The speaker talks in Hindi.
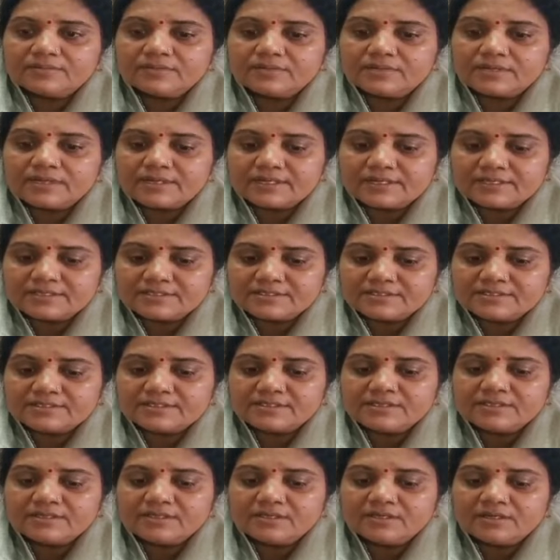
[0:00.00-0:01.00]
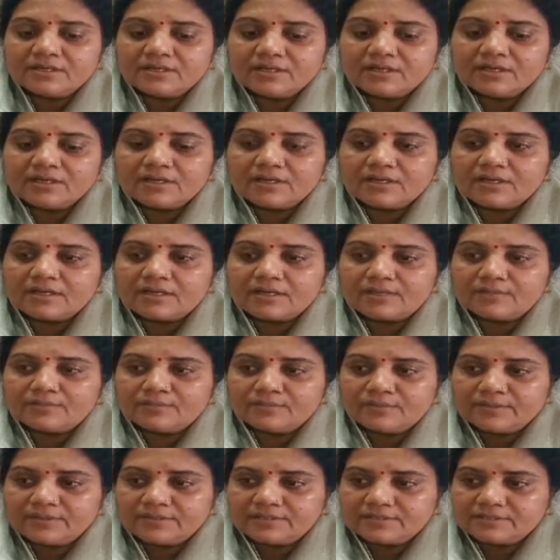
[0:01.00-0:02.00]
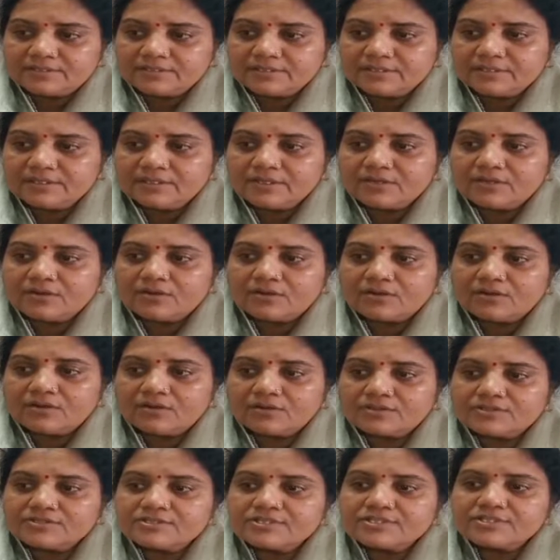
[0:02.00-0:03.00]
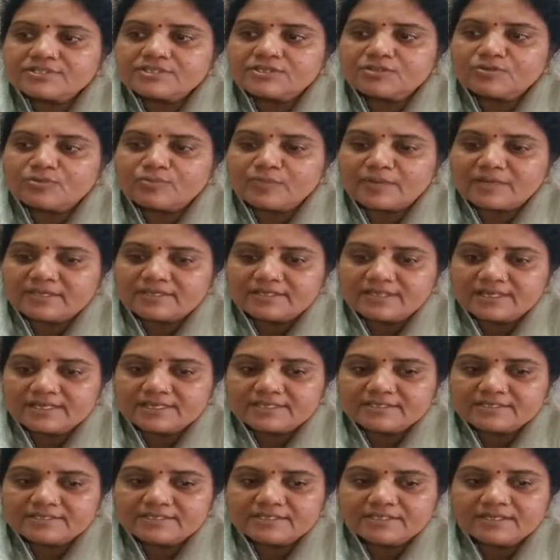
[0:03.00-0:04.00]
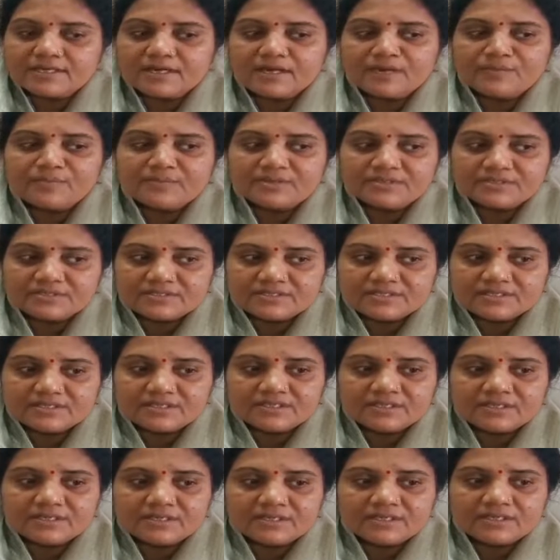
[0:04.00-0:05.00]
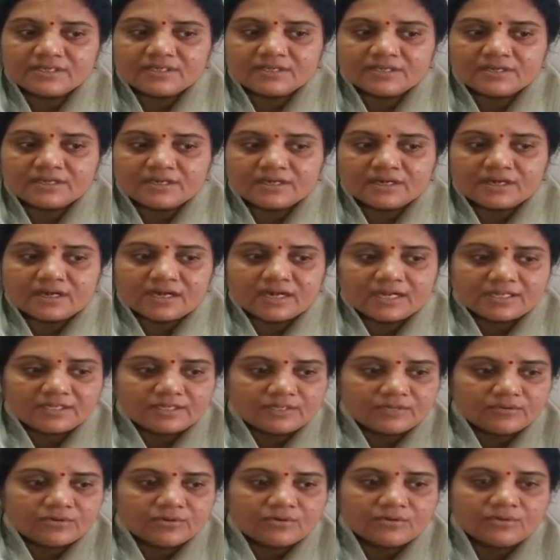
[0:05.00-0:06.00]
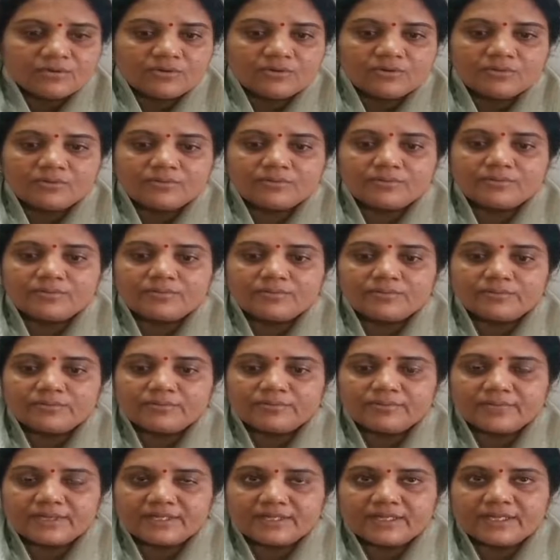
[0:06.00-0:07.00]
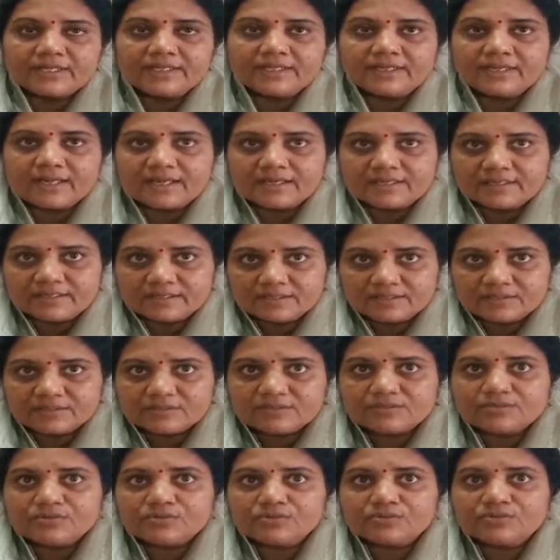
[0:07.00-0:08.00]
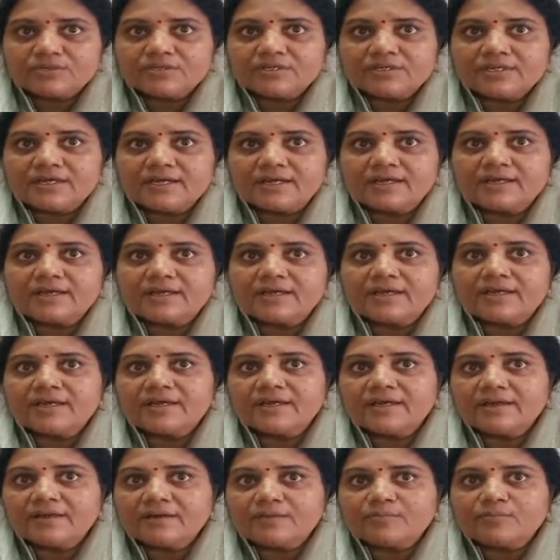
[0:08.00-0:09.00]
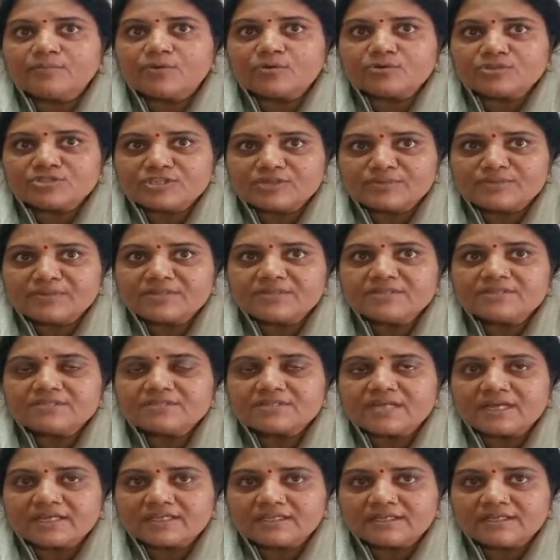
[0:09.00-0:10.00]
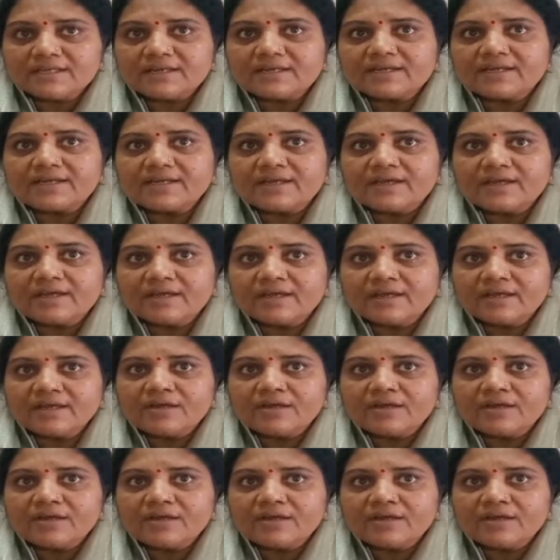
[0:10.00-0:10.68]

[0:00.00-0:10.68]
नरेश जी करमवीर जी और सचिन उपाध्याय जी अमित जी आदि को पदाधिकारी नियुक्त किया गया है मोर्चे में स्थान दिया गया है